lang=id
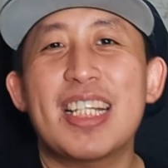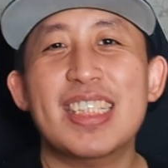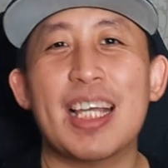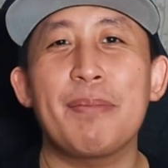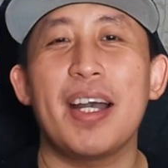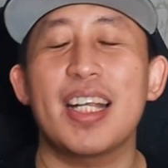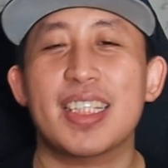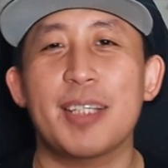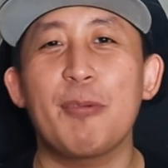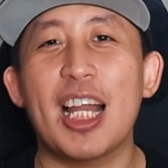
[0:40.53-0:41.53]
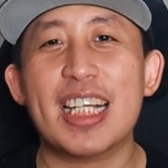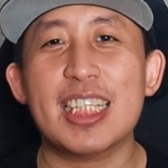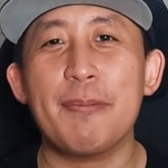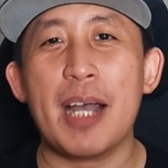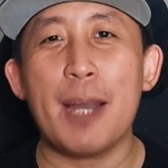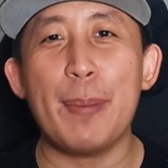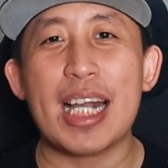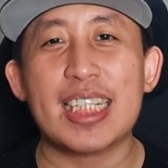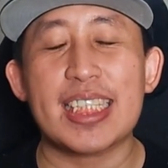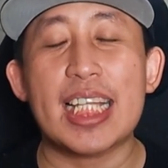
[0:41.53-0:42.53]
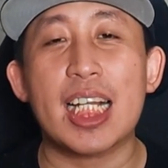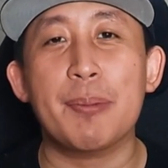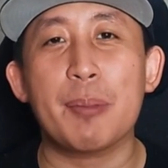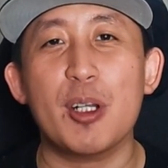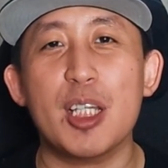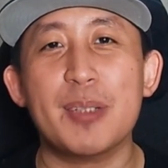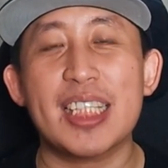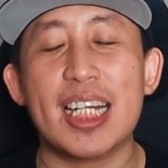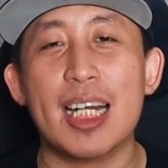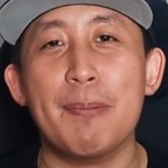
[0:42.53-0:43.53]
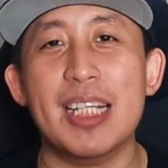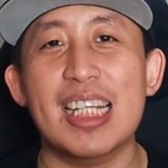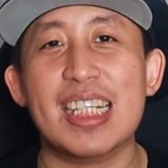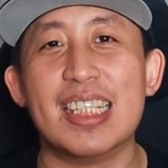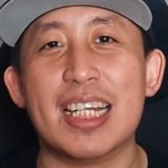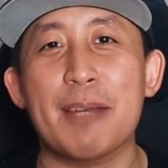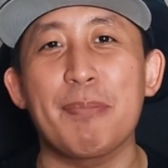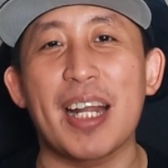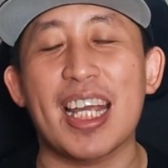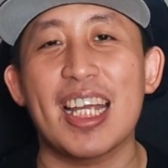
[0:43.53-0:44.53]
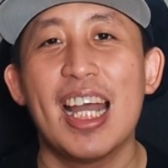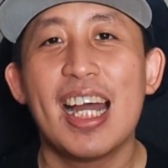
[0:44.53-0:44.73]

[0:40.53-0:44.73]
gamers, ketemu lagi sama ABK Channel Gaming Menutup Santrik lebih dari sekitar gameplay